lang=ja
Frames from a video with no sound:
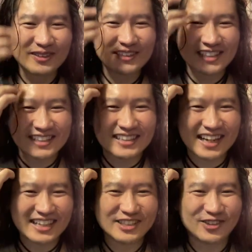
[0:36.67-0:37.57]
切っ
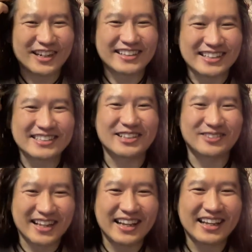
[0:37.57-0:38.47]
た人なんですけど
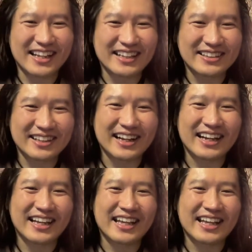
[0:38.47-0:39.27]
ねてか